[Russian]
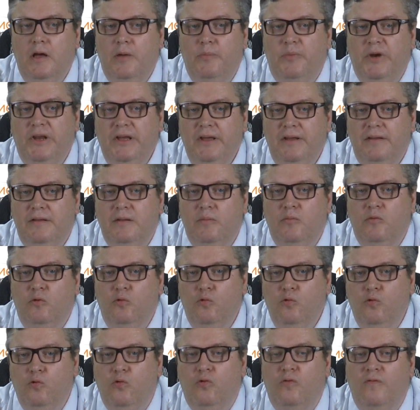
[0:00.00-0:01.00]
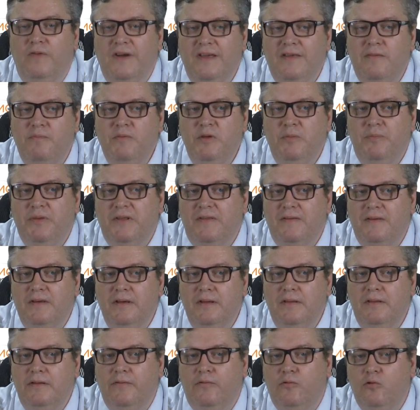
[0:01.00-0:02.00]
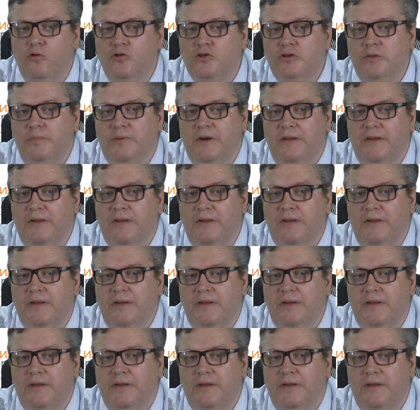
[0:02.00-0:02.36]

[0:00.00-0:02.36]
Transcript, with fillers: При этом у 8 пациентов кожный